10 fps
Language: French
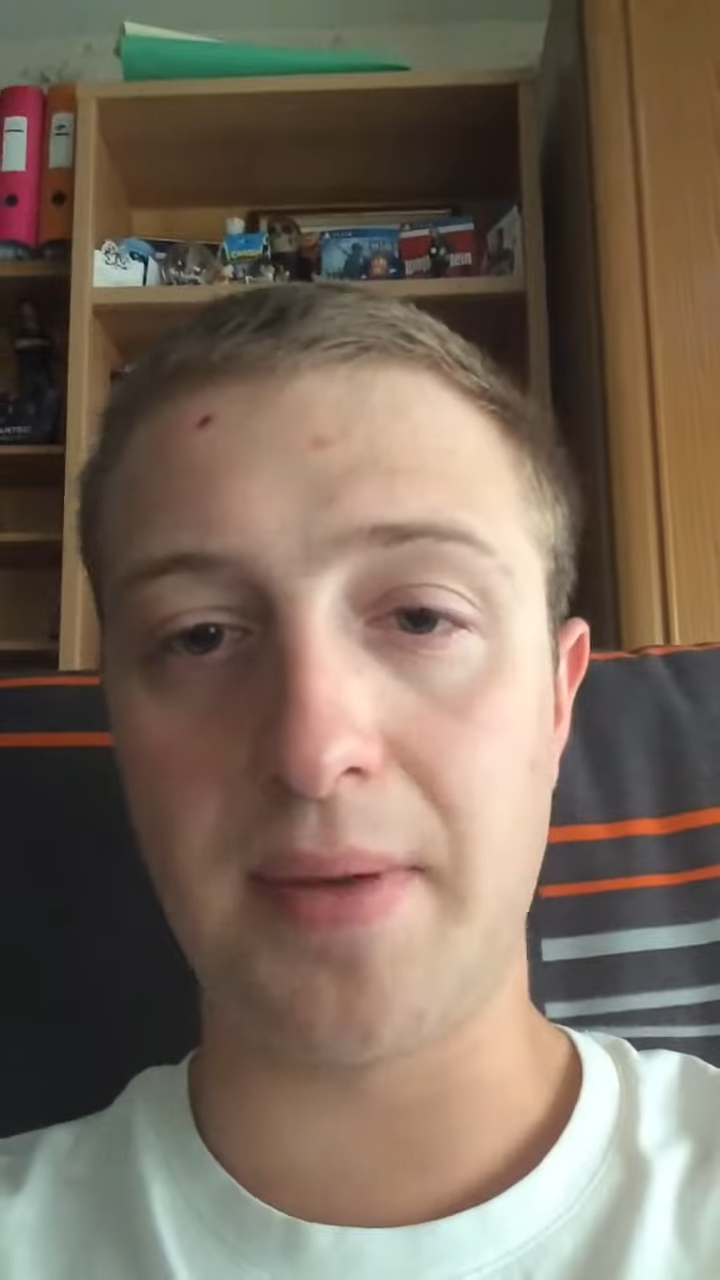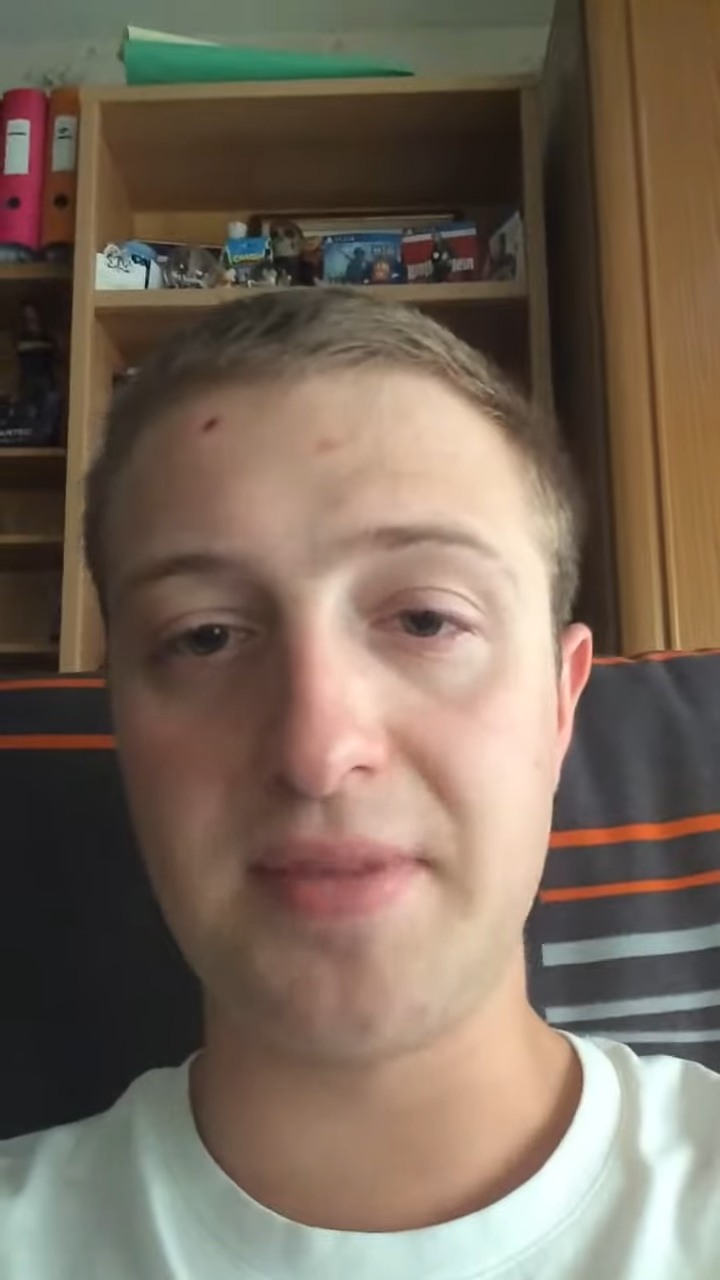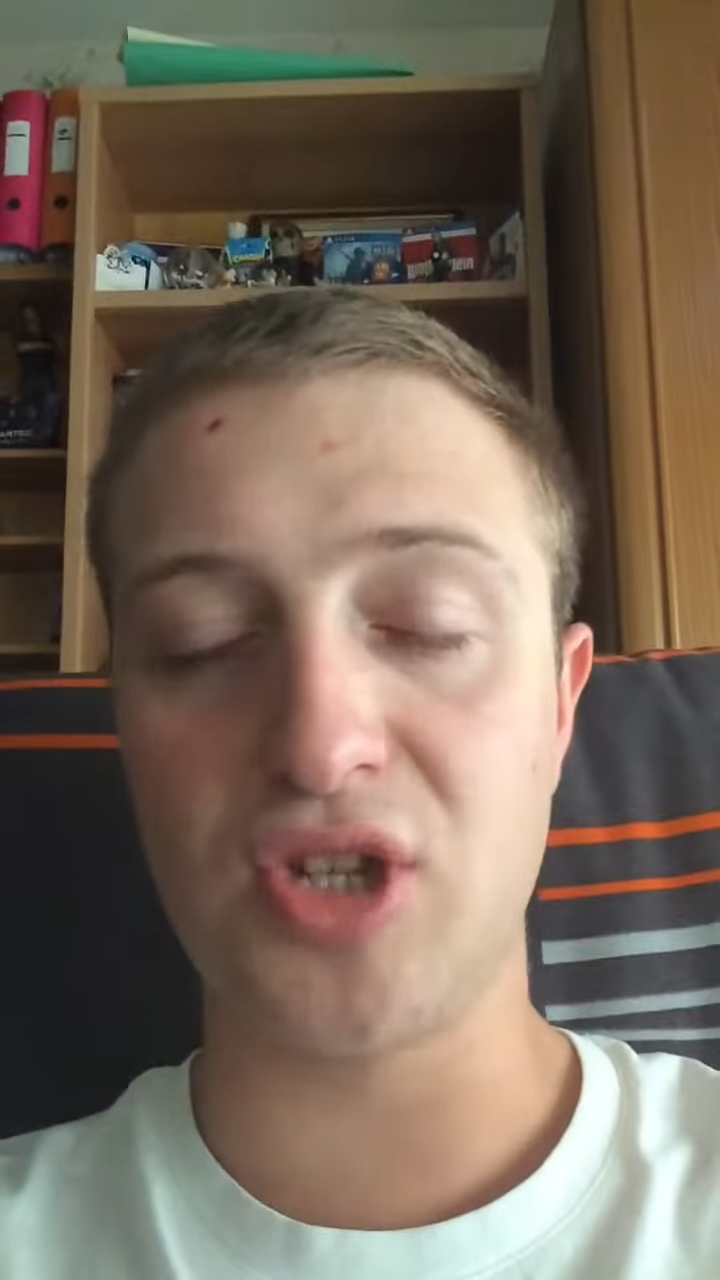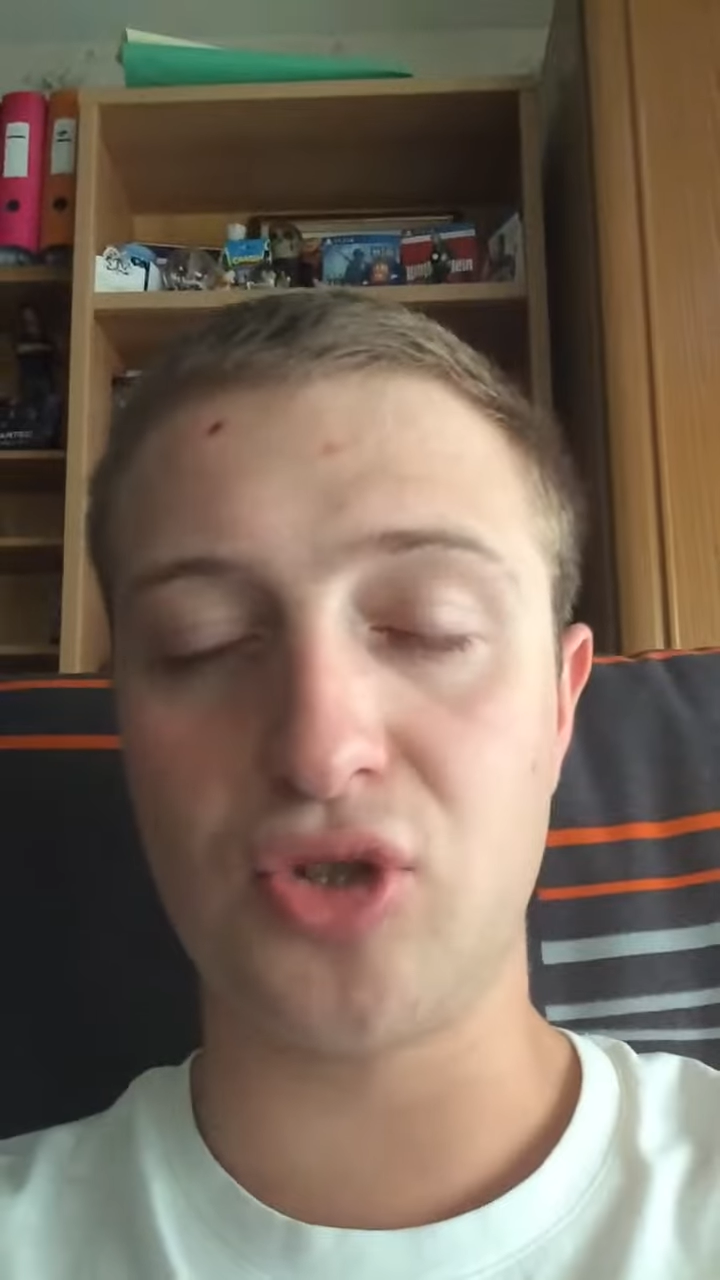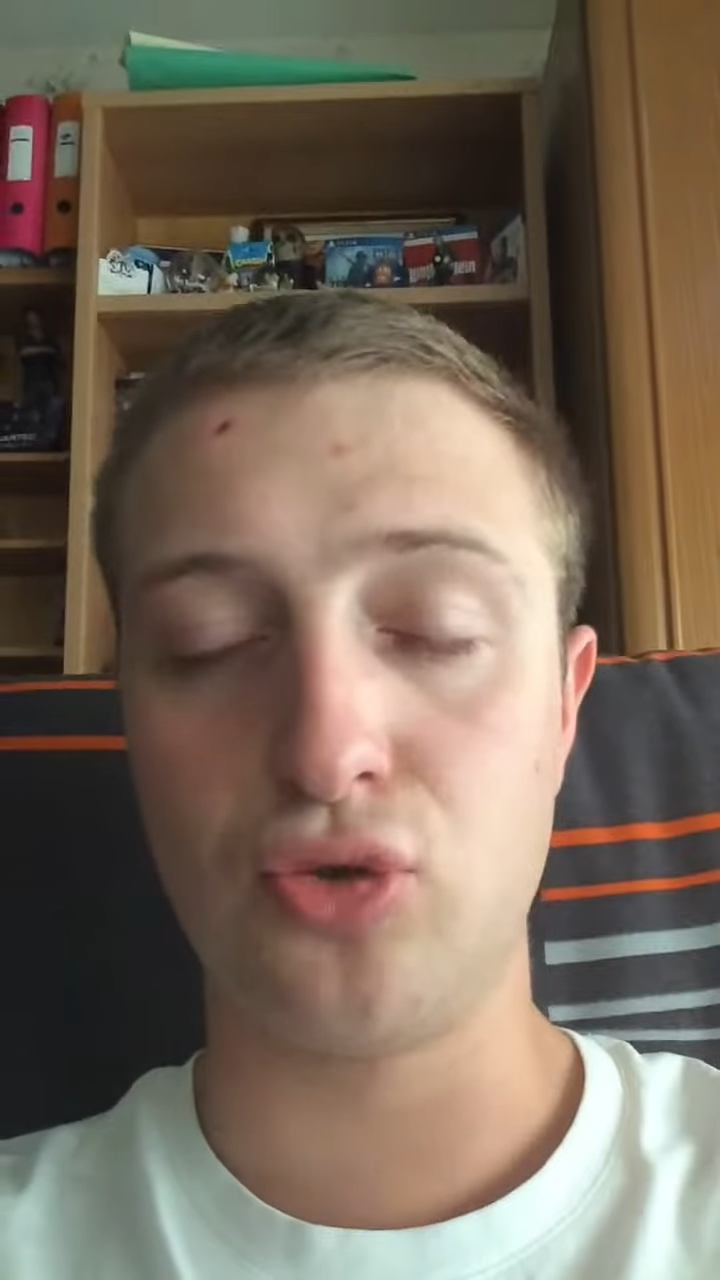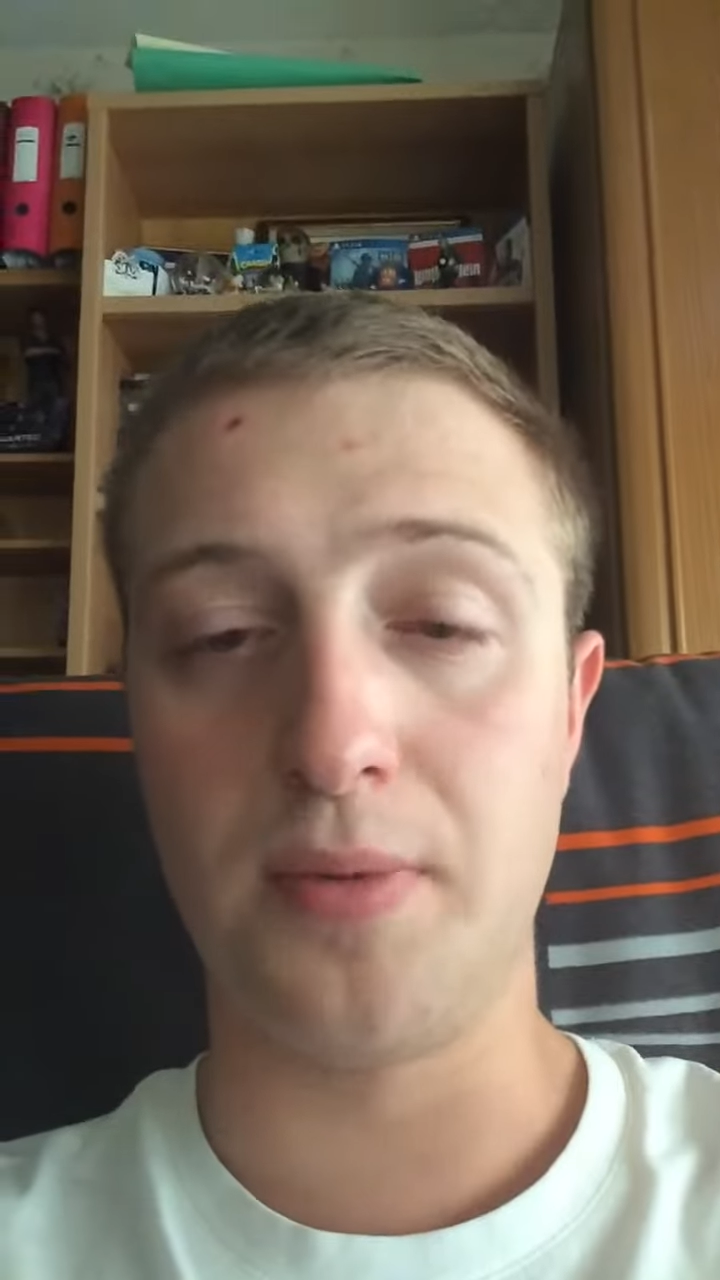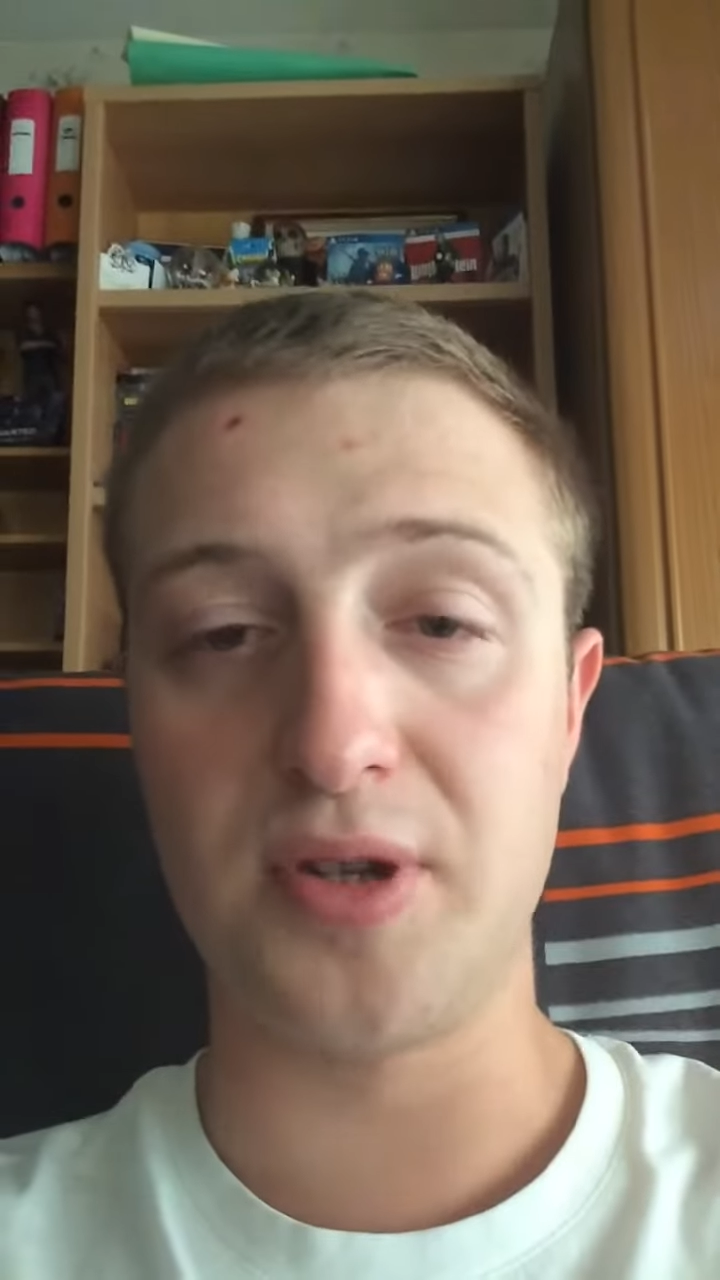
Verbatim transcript: a pas mise à jour,